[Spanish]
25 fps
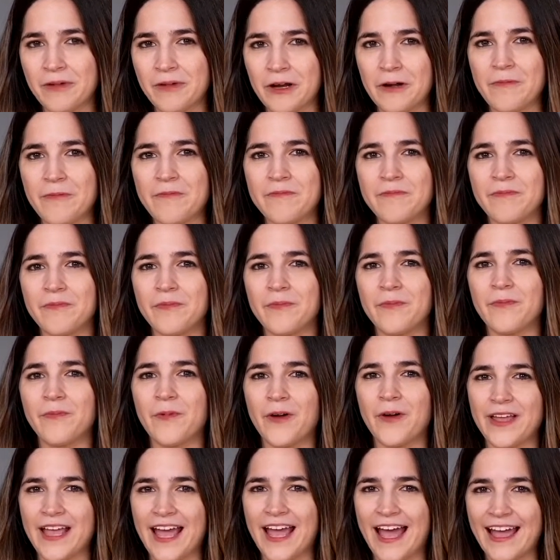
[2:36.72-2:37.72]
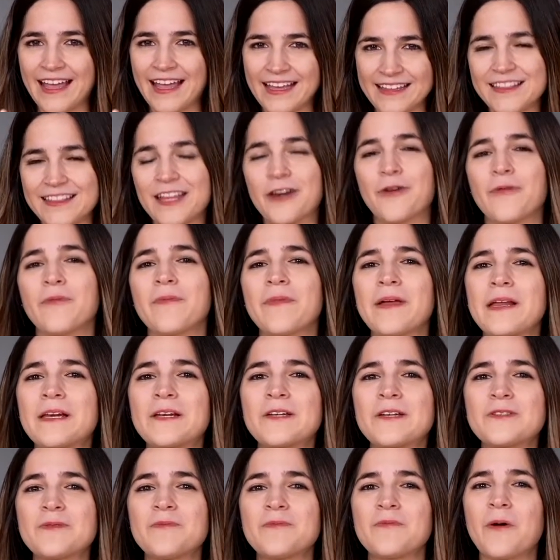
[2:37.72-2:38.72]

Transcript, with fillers: No, voy a interrumpirlos